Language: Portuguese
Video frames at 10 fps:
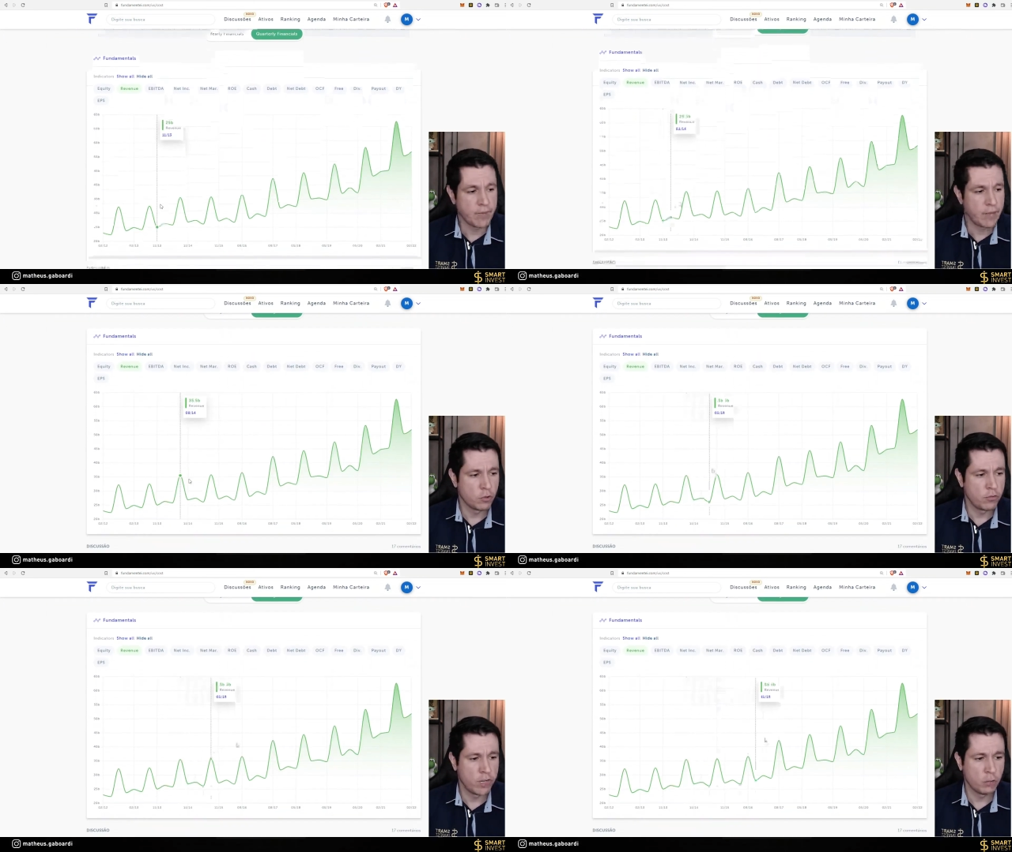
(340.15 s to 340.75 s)
No
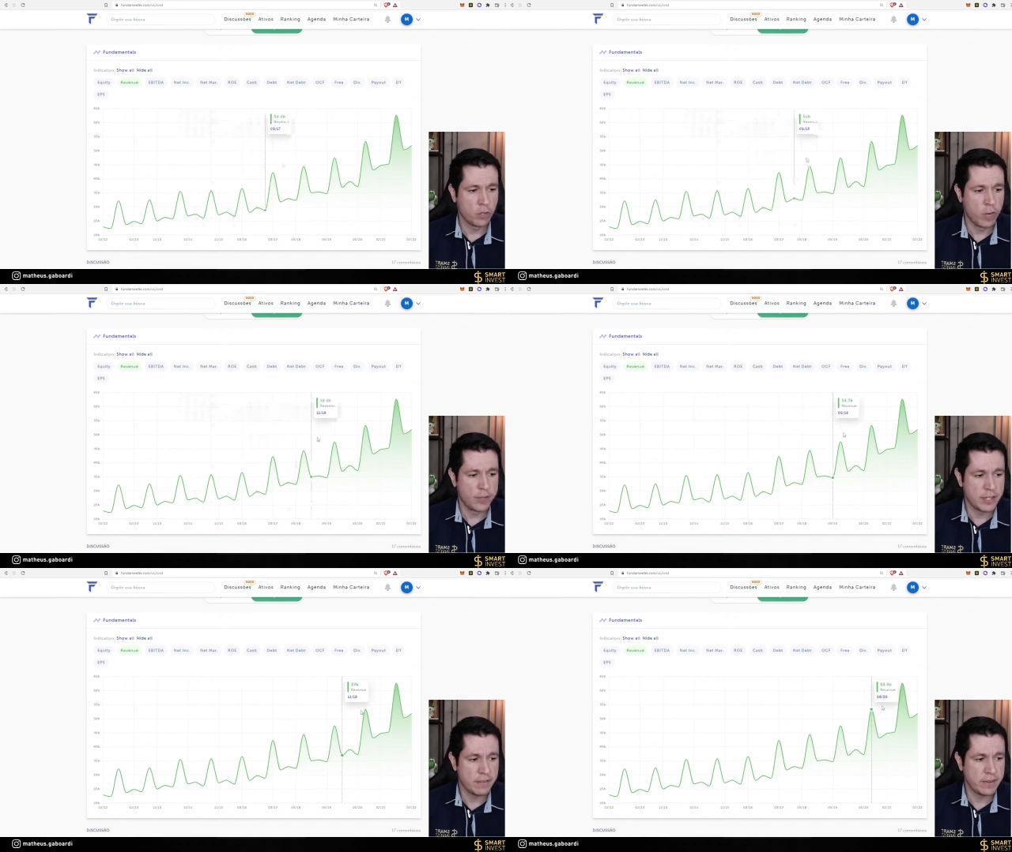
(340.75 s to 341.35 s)
final do ano ele
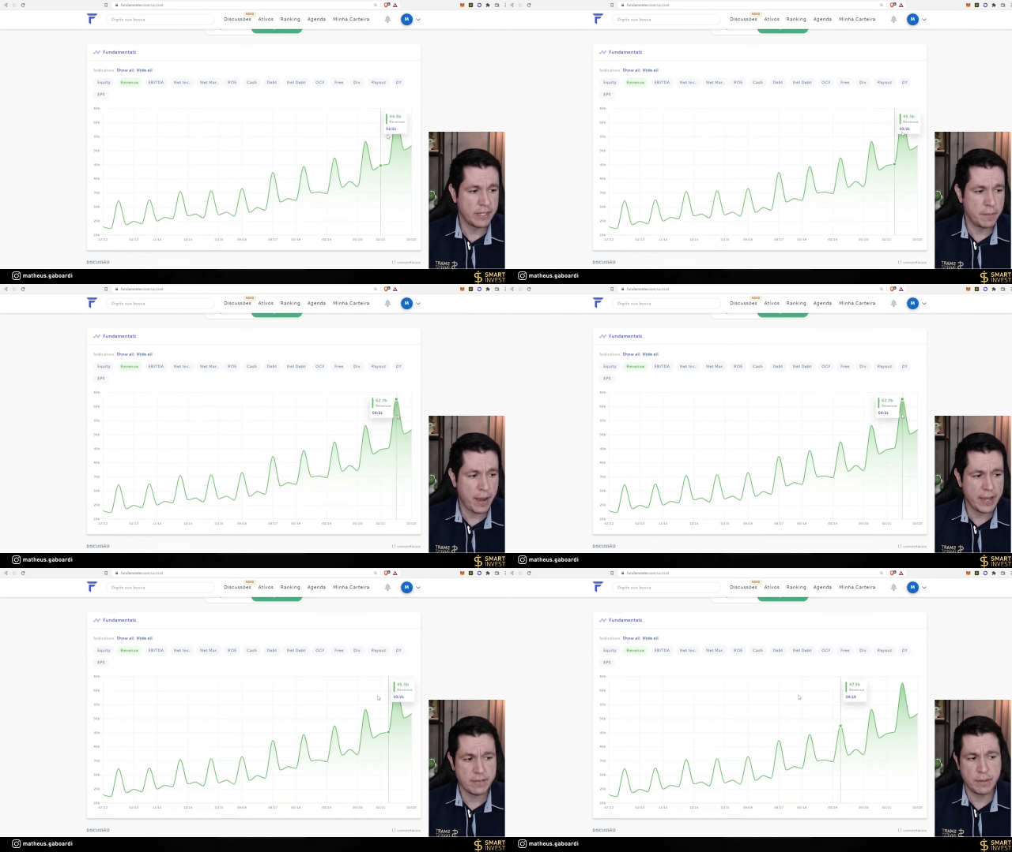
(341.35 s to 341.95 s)
tende a vender
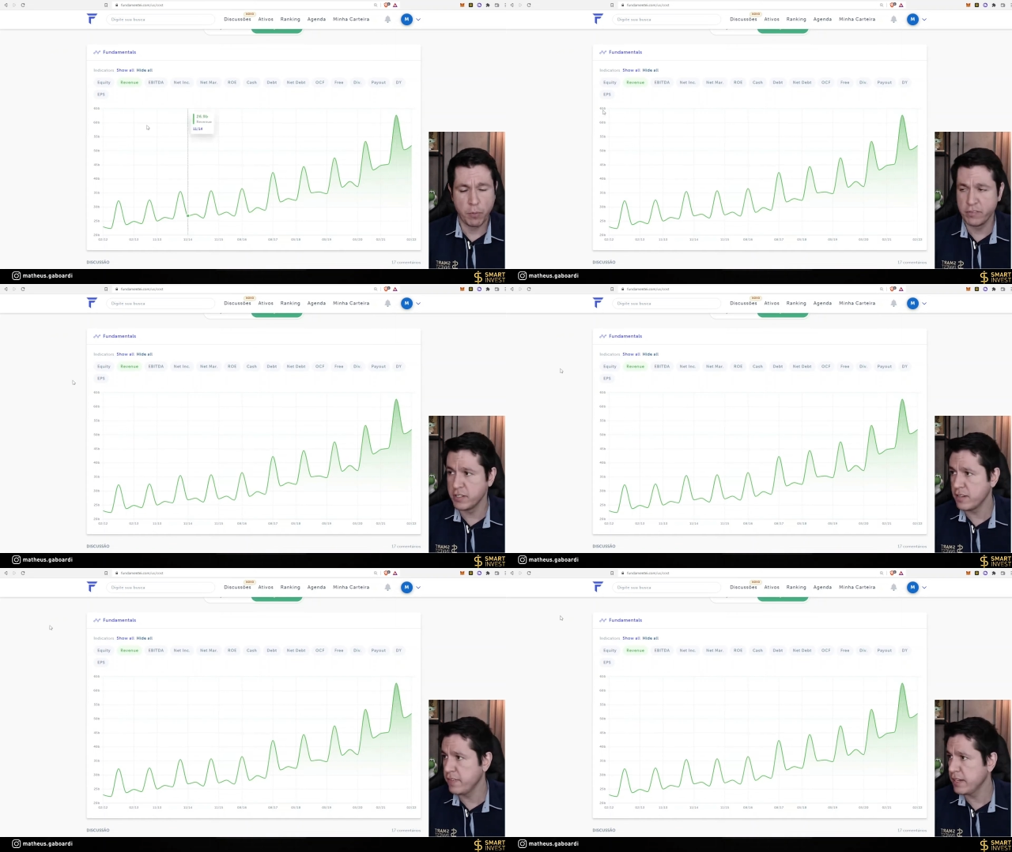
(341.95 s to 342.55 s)
mais, depois
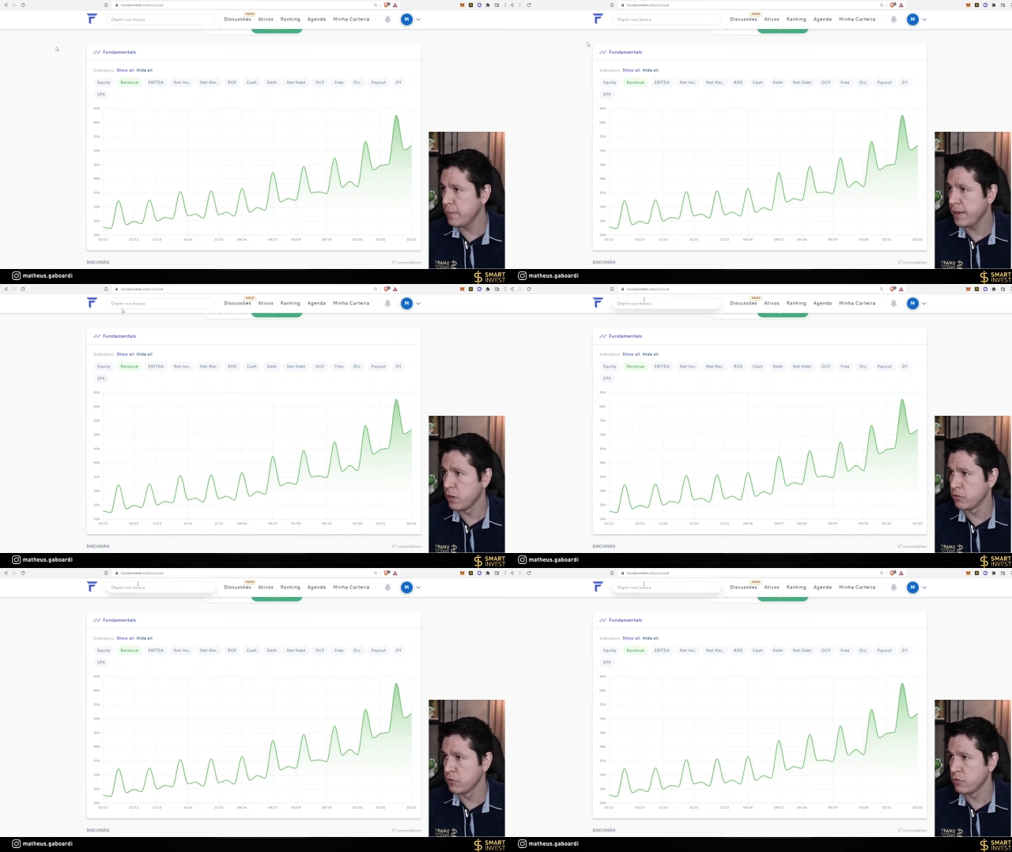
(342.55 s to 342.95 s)
tende a vender menos.